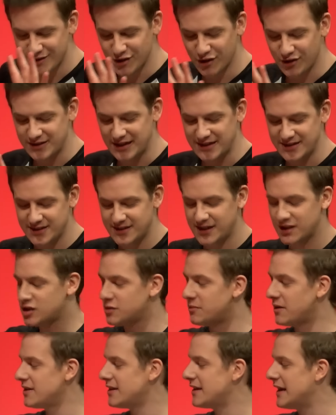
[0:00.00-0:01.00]
so, das ist ja
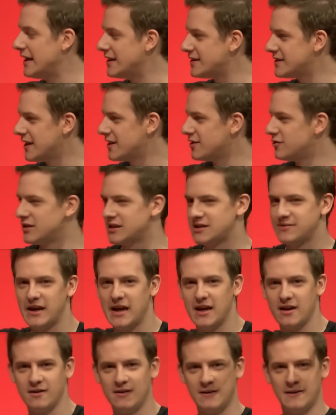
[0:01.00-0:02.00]
schon mal eine geile Sache und
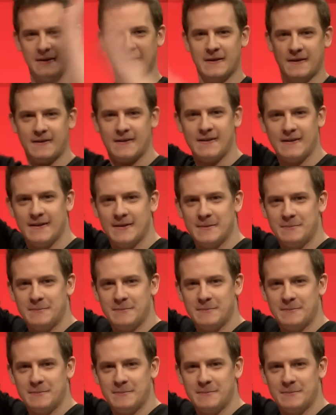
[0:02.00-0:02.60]
deswegen... Let the party